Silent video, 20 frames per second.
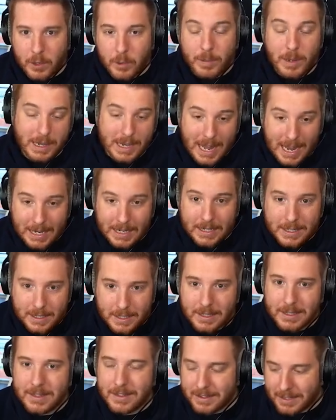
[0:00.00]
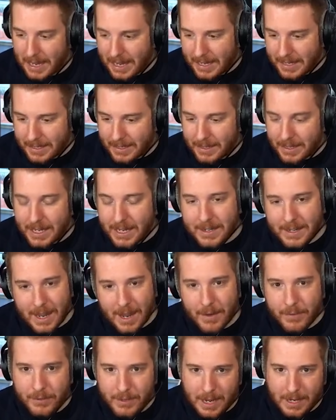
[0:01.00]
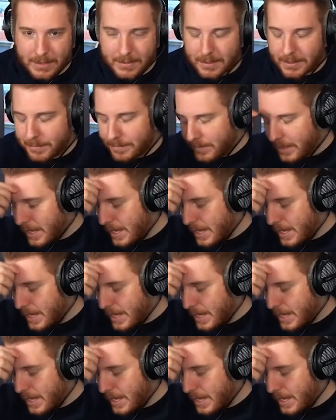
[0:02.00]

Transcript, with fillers: über lange Zeiten, ETFs, Aktien.